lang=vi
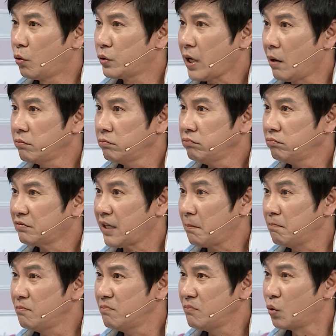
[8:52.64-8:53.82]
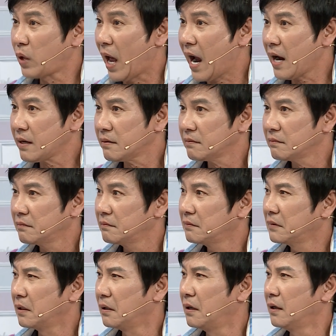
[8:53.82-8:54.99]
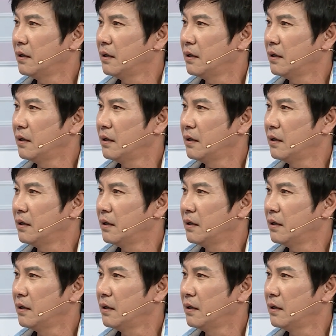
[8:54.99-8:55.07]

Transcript: sú sống chấm mù tạ đó